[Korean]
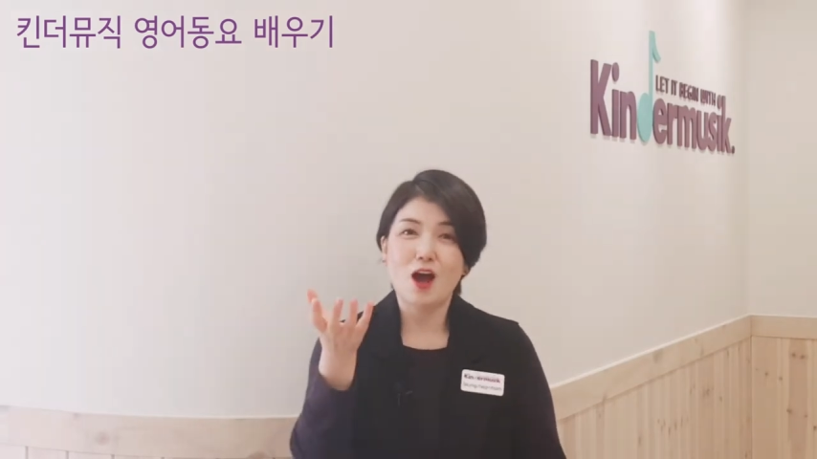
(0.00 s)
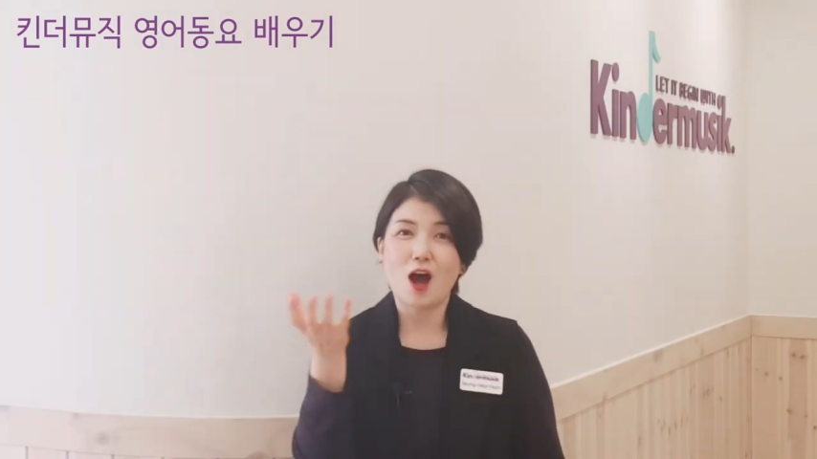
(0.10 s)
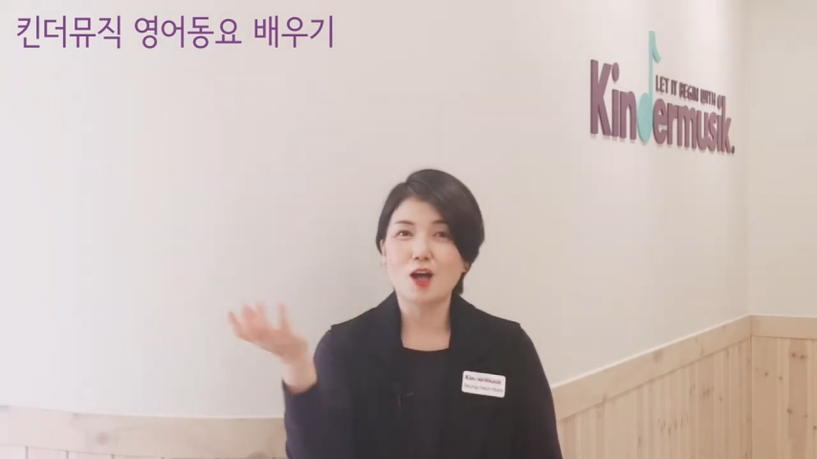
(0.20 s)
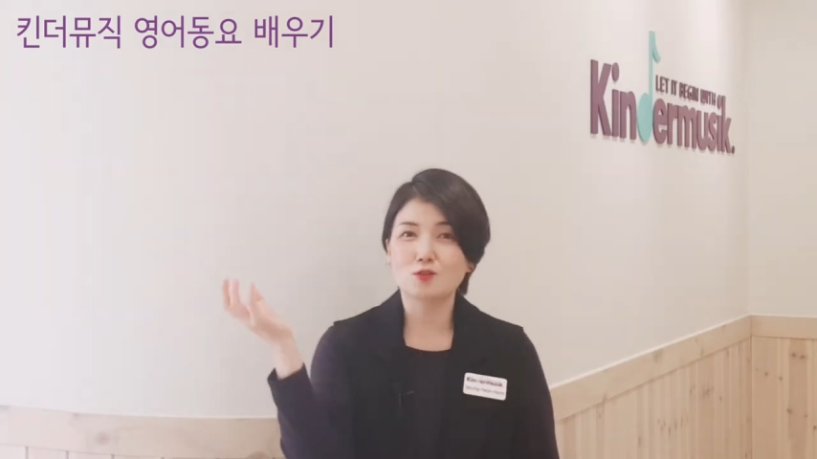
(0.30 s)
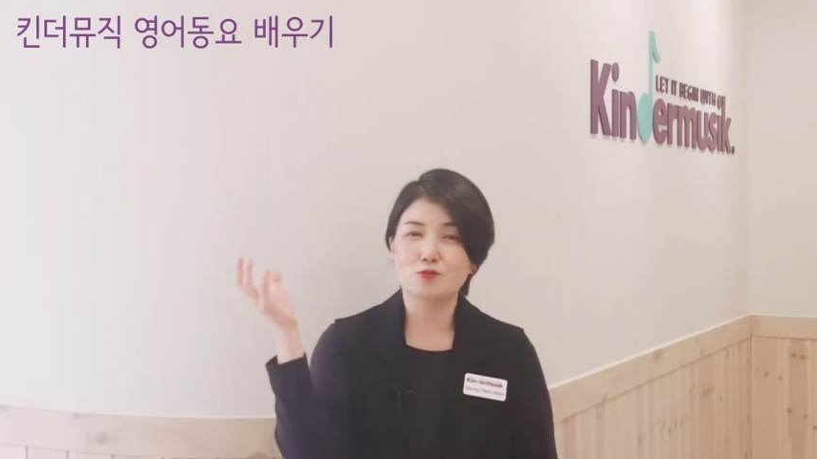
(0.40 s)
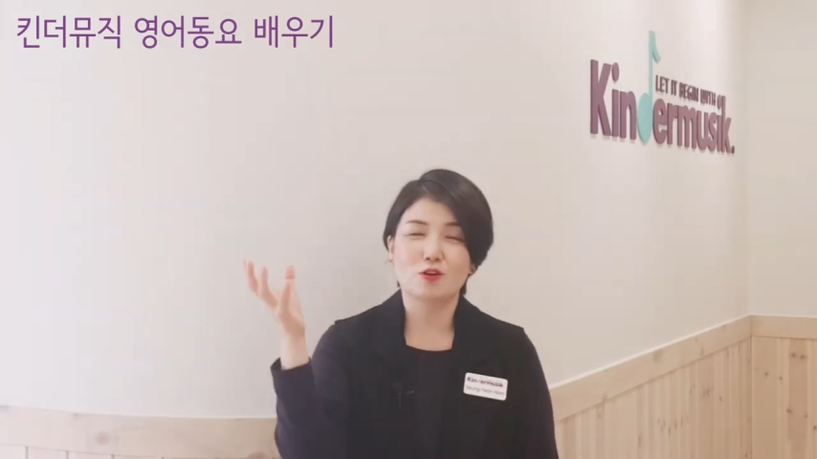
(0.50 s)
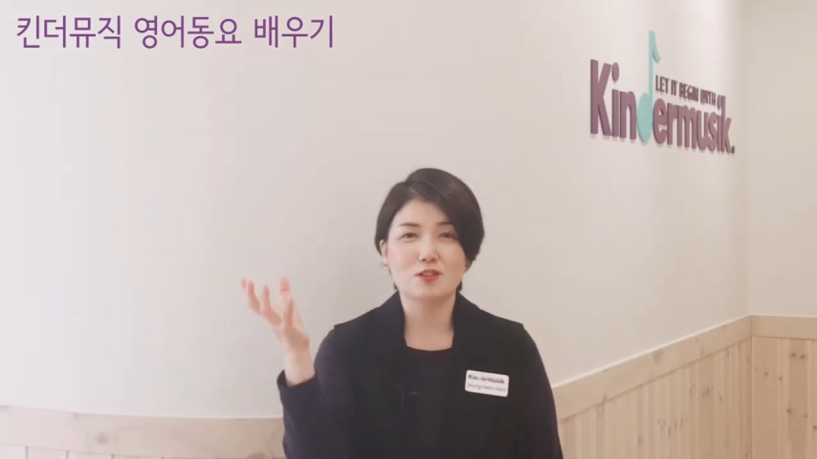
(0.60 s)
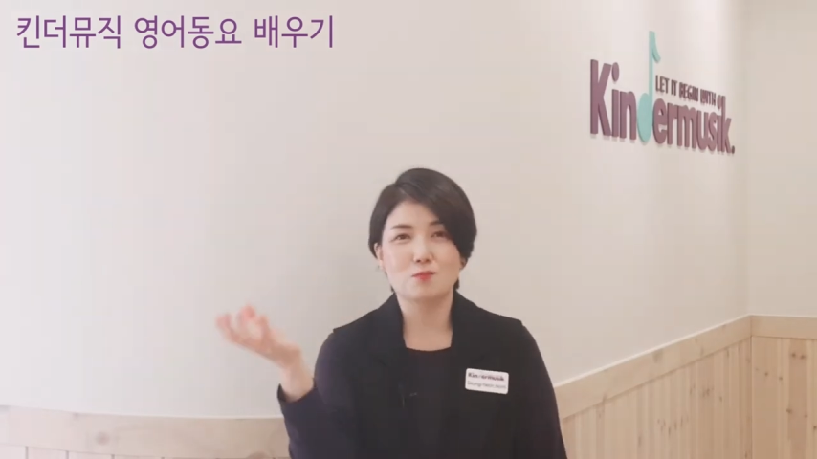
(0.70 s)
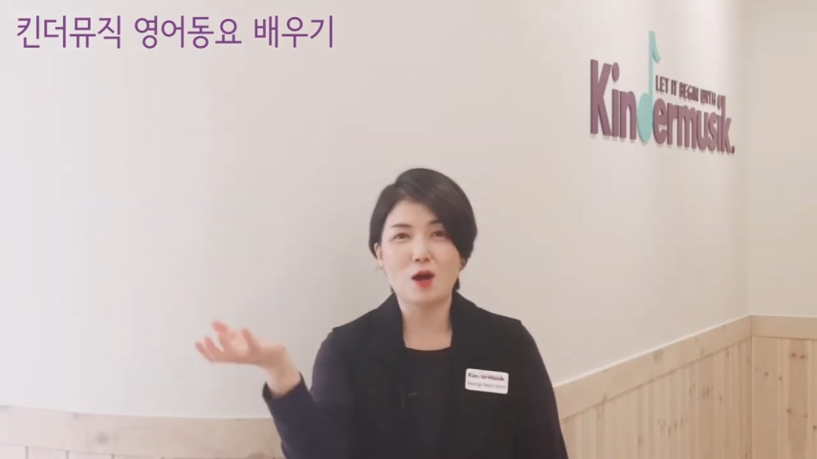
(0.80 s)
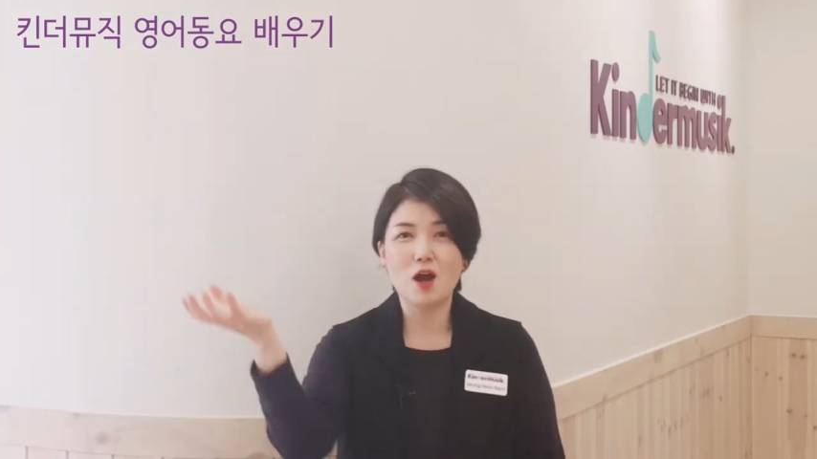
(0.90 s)
핫
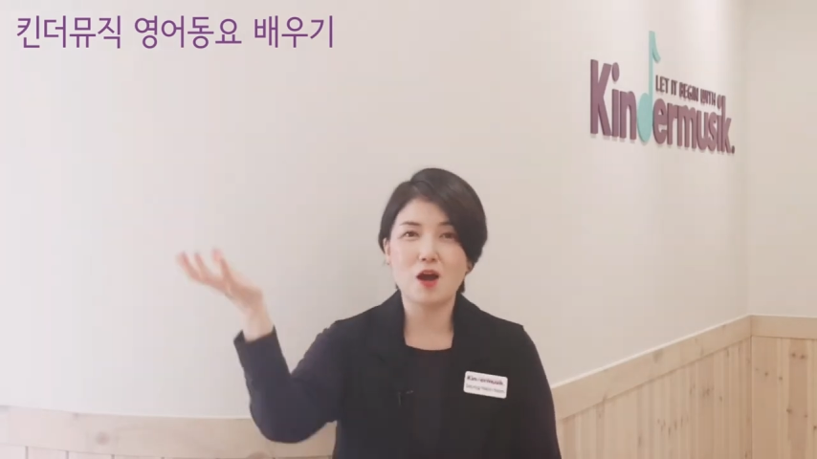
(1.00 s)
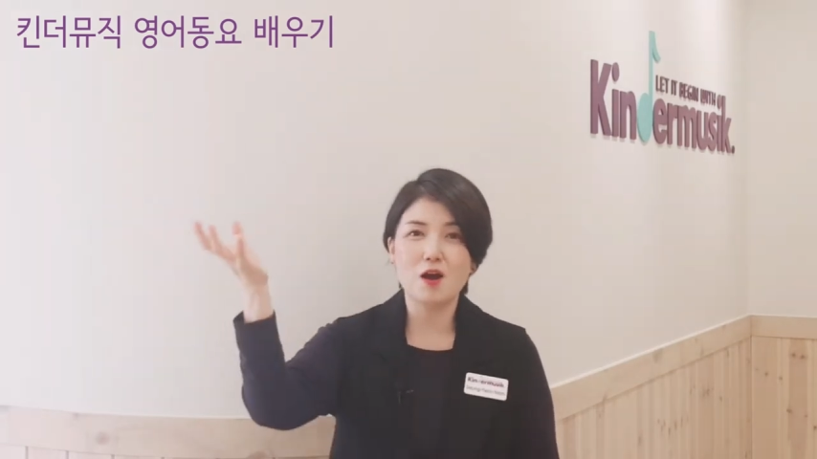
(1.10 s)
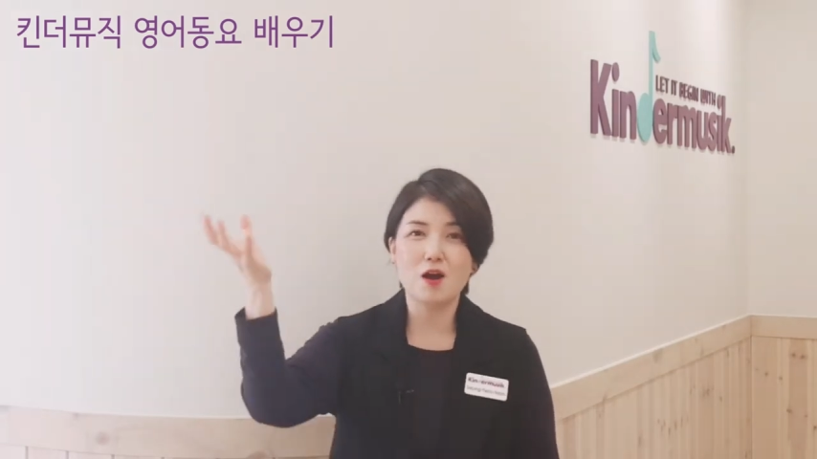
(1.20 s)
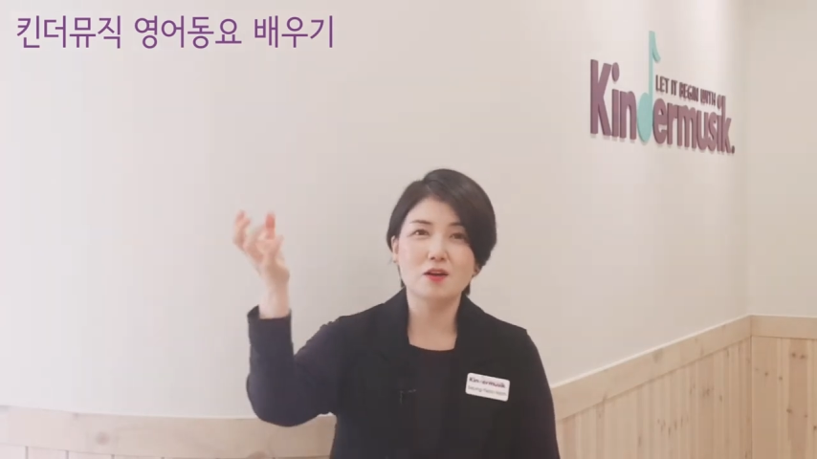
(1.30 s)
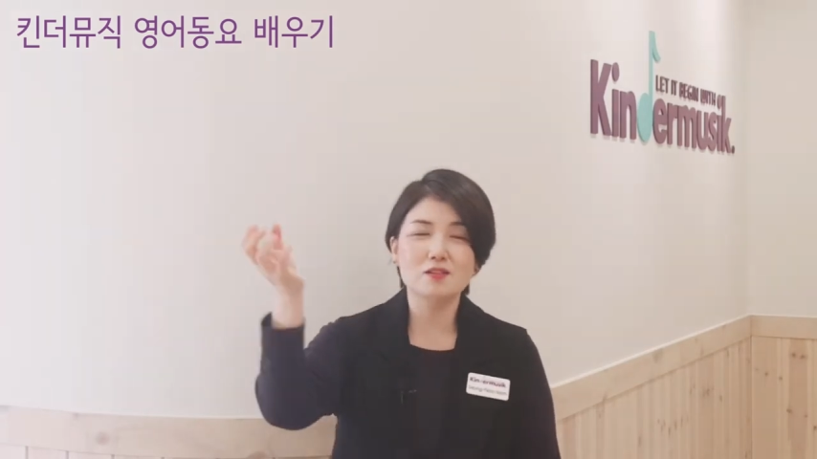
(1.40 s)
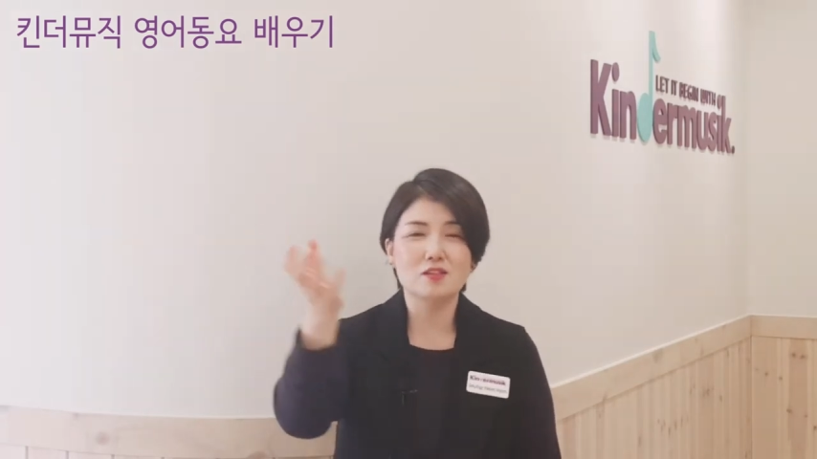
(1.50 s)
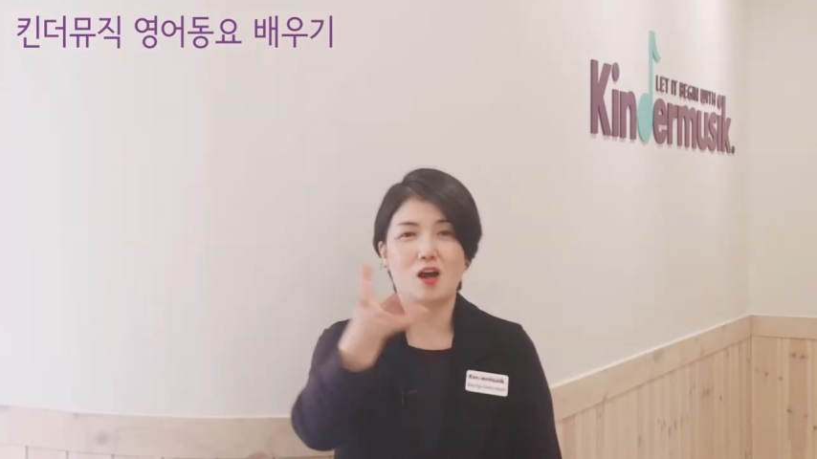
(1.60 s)
크로스번스,